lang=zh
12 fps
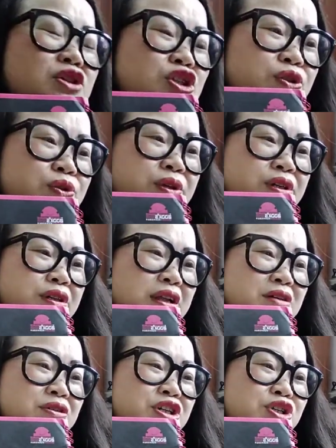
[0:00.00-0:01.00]
说
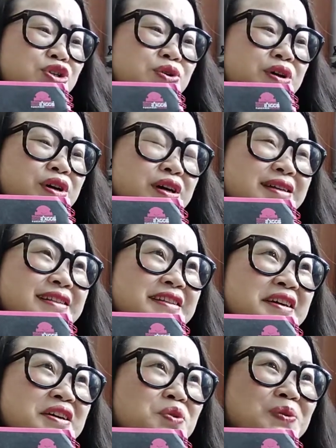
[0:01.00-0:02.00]
老师做 S
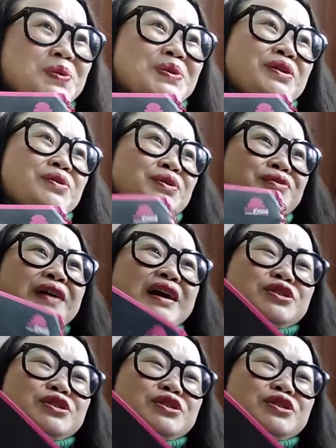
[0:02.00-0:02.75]
K 五的语法，